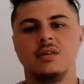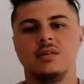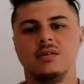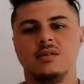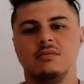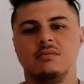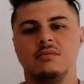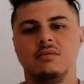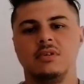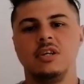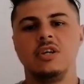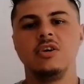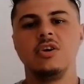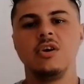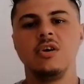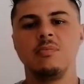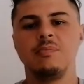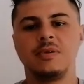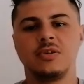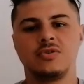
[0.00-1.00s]
Eh,
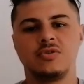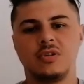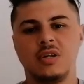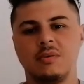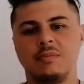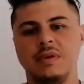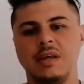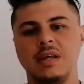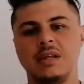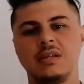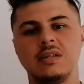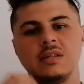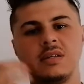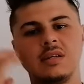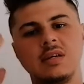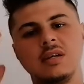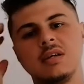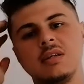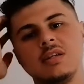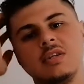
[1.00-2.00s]
io
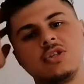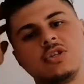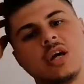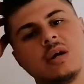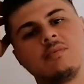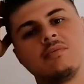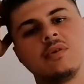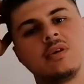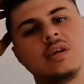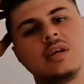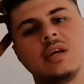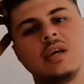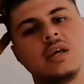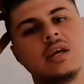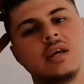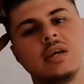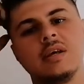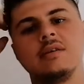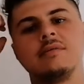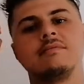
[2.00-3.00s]
personalmente diciamo
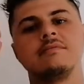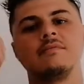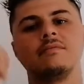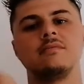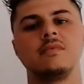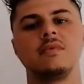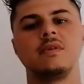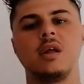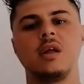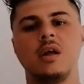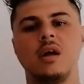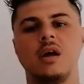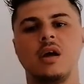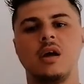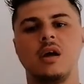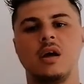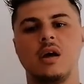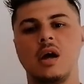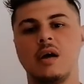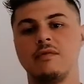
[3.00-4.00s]
che
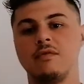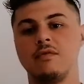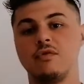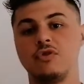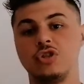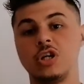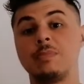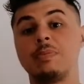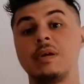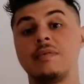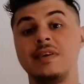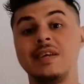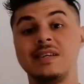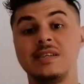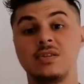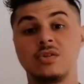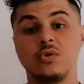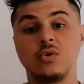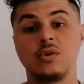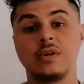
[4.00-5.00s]
avevo già
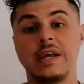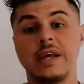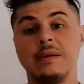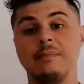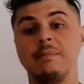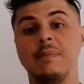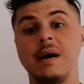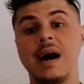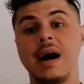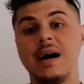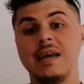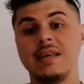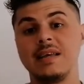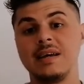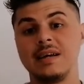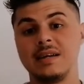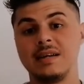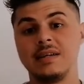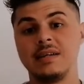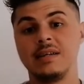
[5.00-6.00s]
previsto che il
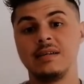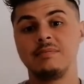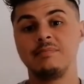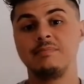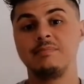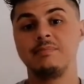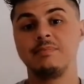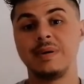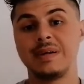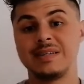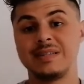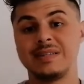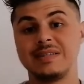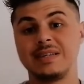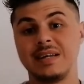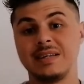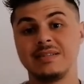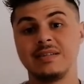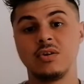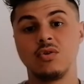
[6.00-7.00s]
Bayern
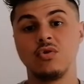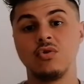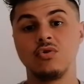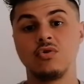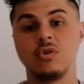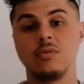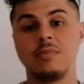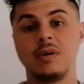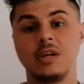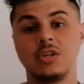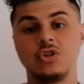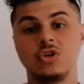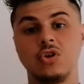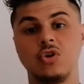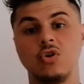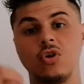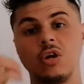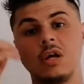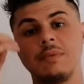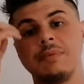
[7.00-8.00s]
passasse contro il
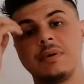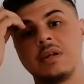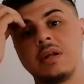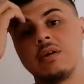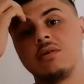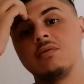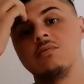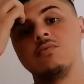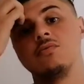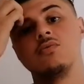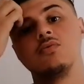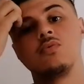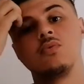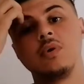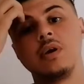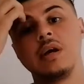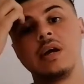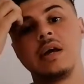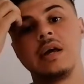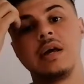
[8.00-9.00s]
Barcellona perché
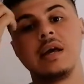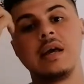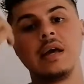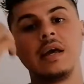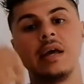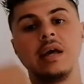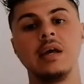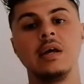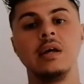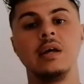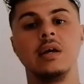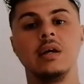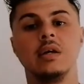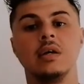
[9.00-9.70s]
comunque